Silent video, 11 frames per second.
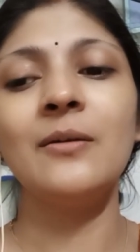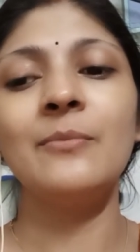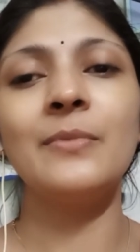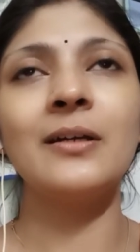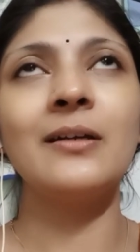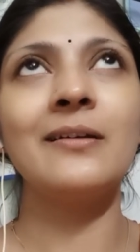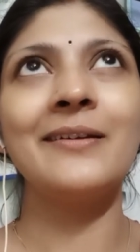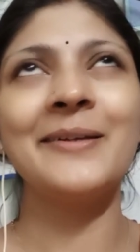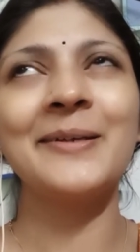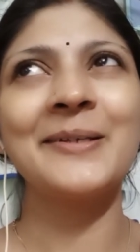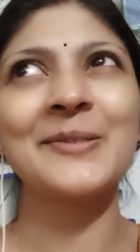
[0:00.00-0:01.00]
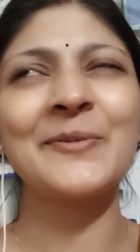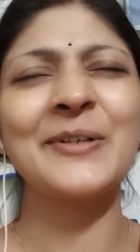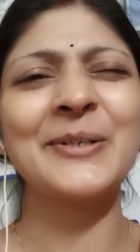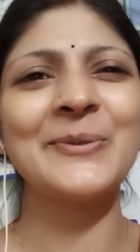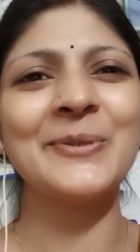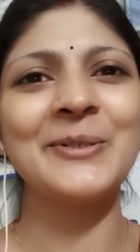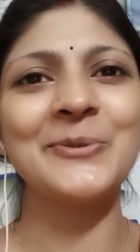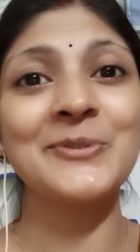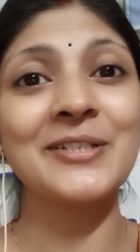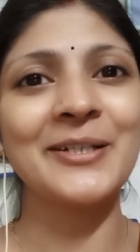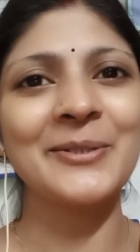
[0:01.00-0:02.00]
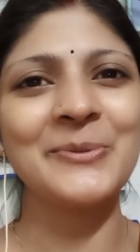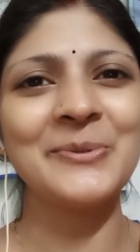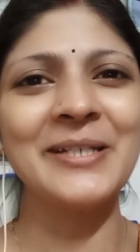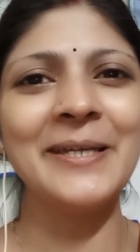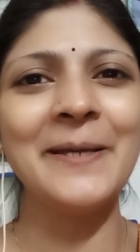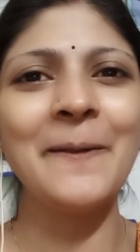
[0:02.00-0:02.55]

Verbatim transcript: मैं सवा किलो लड्डू चढ़ा दूँगी